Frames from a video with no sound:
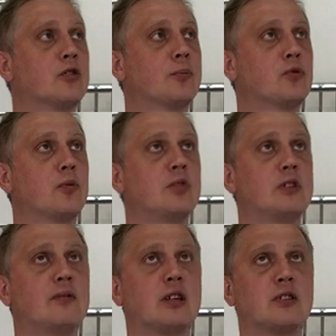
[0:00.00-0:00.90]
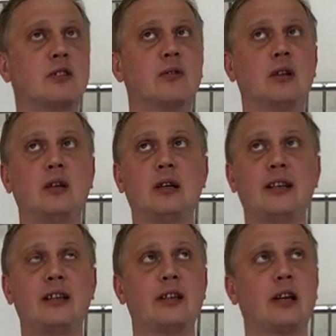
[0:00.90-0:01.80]
зубцов здесь 22,
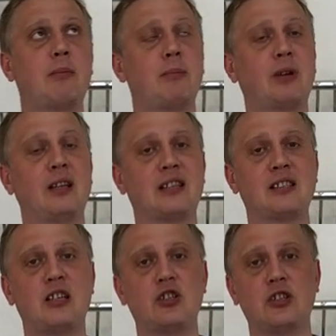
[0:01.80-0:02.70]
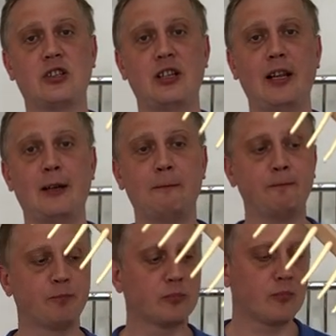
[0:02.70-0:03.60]
и эти грабли предназначены
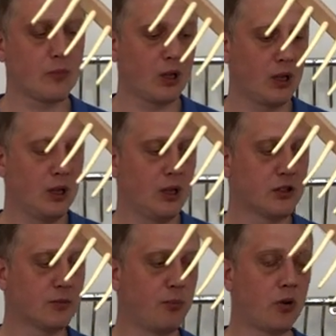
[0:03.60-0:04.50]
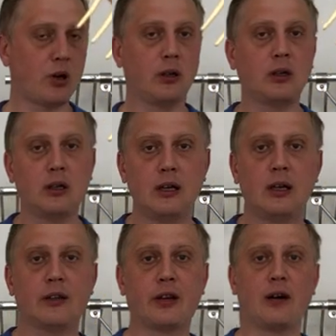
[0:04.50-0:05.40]
для сбора
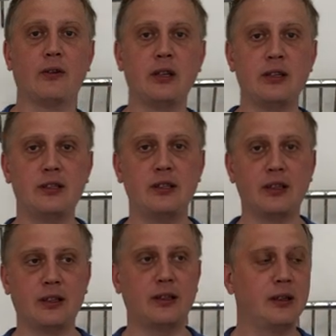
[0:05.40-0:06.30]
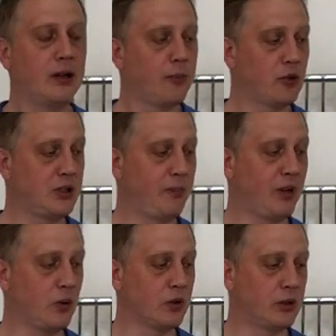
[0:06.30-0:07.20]
травы и сена после
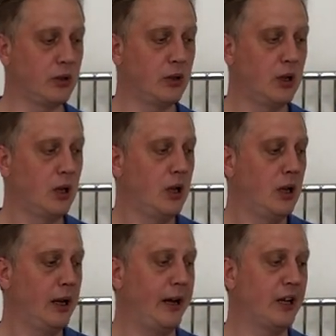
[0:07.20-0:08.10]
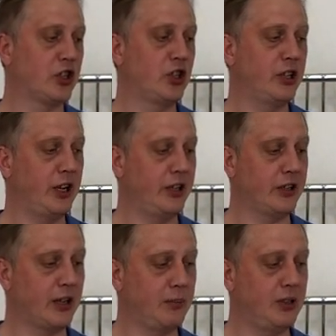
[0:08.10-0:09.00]
покоса. Ширина
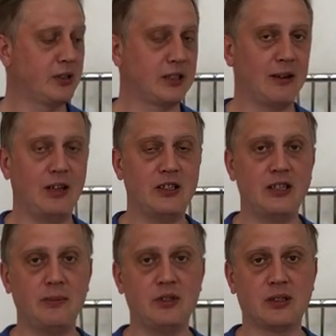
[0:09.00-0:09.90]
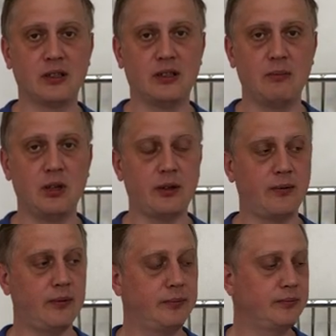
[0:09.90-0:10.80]
этих граблей составляет 70
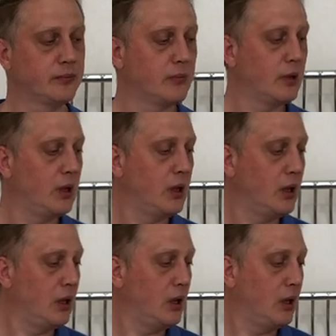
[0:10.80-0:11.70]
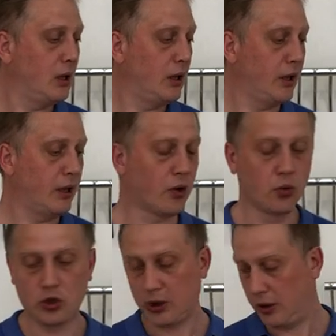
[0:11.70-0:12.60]
сантиметров.
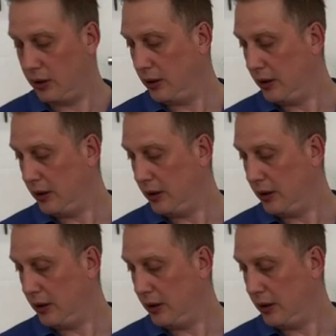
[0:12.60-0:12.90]
Ручка